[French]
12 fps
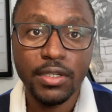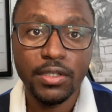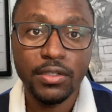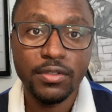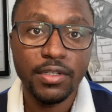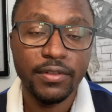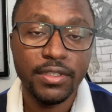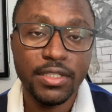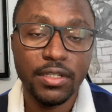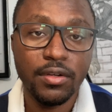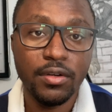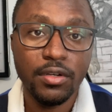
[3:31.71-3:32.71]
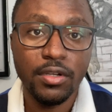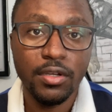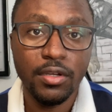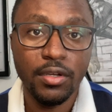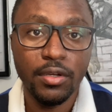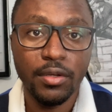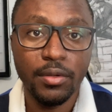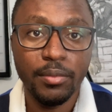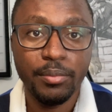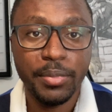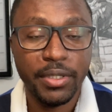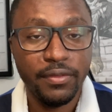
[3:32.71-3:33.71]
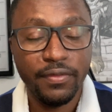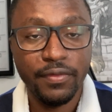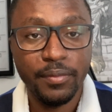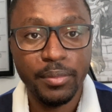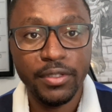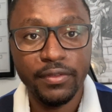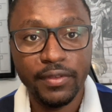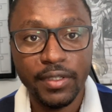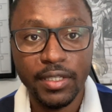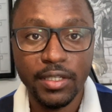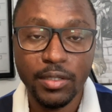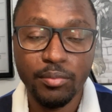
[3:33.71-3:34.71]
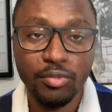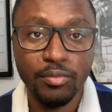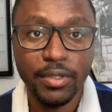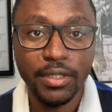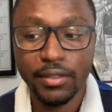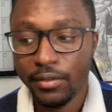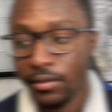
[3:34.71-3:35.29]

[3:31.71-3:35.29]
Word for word: euh, nous avons des écoles privées, publiques.